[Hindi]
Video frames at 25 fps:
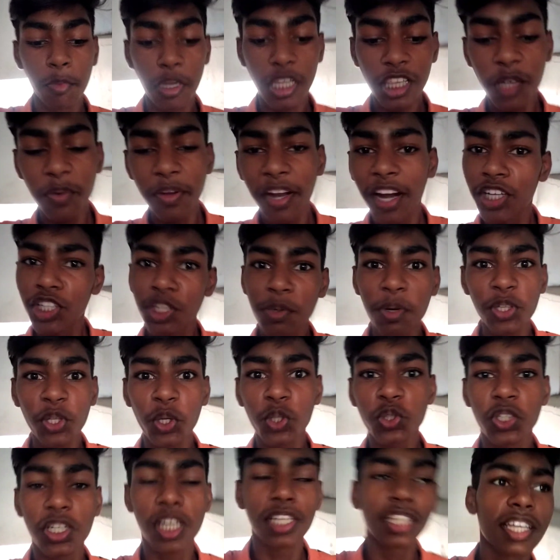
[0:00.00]
मतलब गेट तो बंद
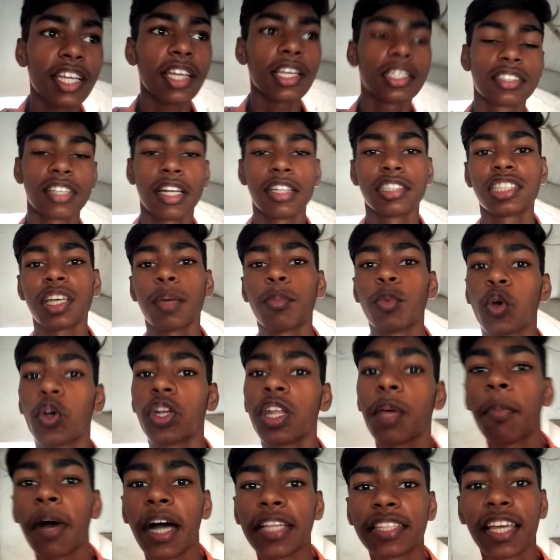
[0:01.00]
हो चुके थे सर से हम लोगों
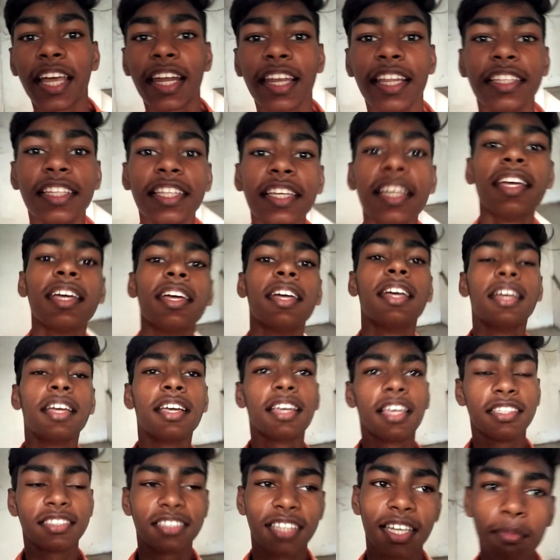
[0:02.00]
ने बात कर ली थी
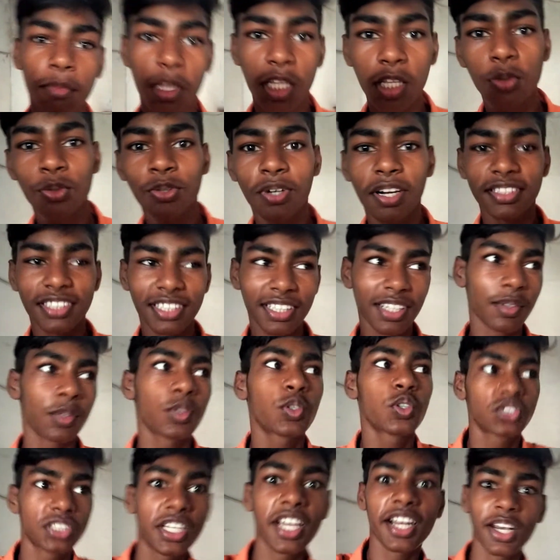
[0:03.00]
कि सर मतलब थोड़ा सा
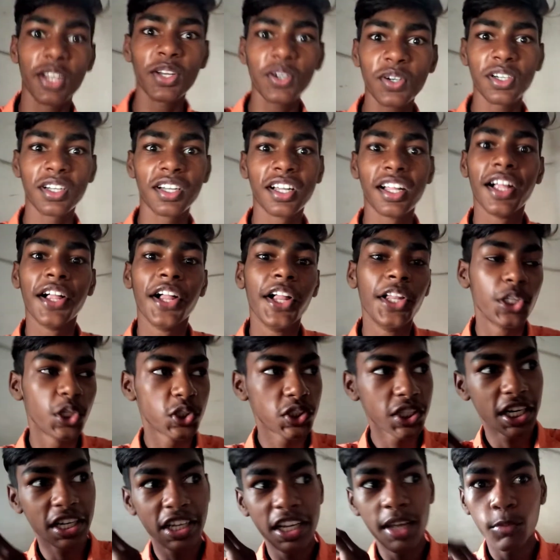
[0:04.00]
कुछ कर लो तो
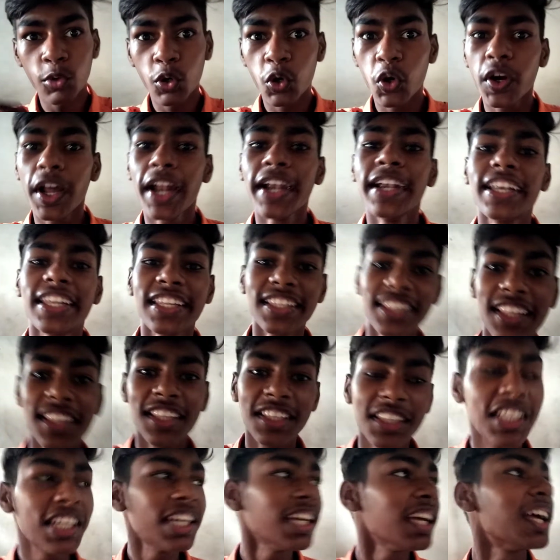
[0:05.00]
सर ने हम लोगों को एंट्री दे
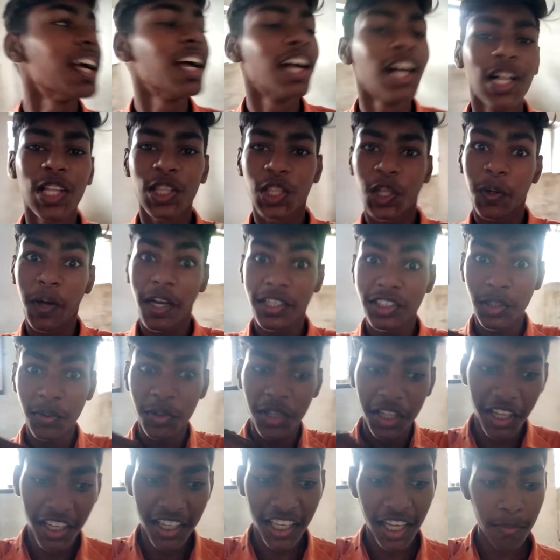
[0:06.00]
दी थी तो भाई
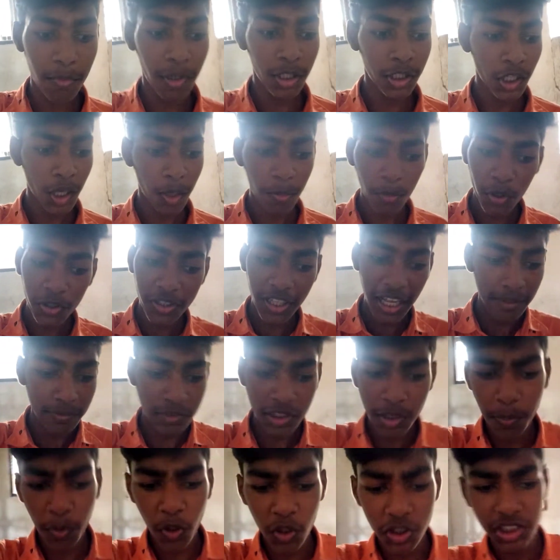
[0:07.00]
साहब ठीक है मतलब हम लोग टाइम
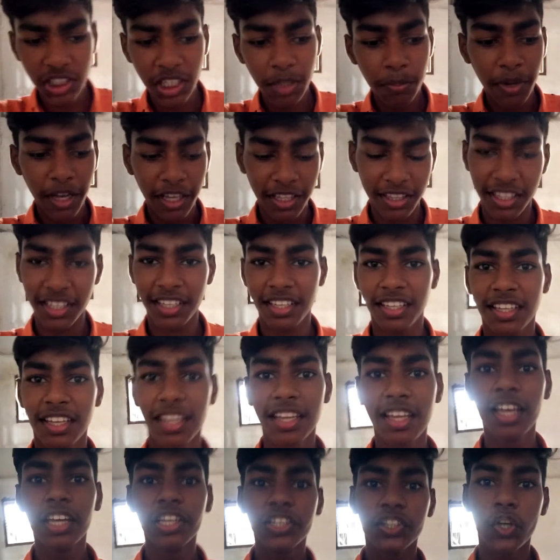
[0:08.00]
से पहुँच नहीं पाए थे
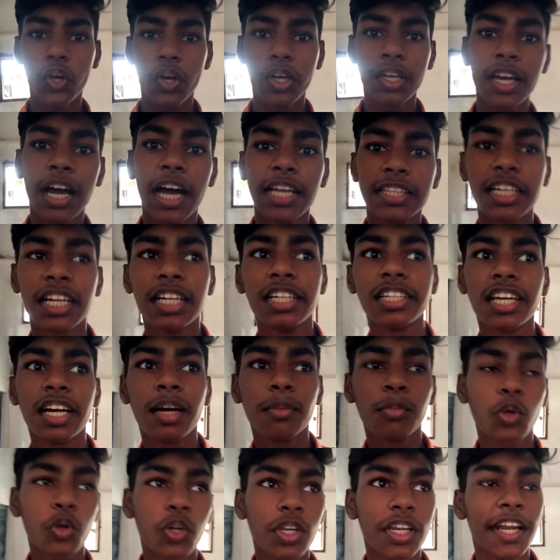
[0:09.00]
क्योंकि तो आधा घंटा
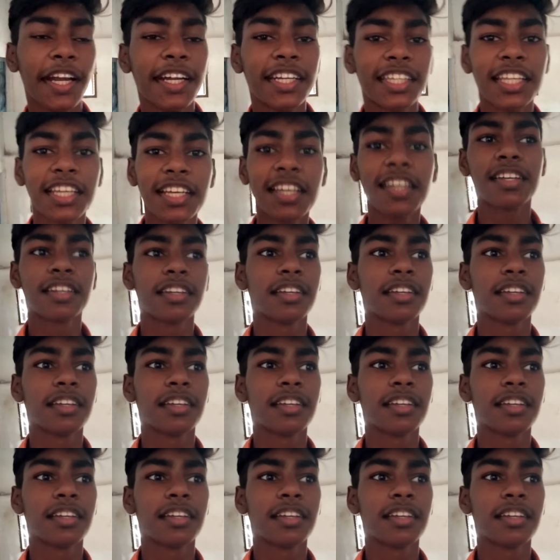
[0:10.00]
हम लोग लेट थे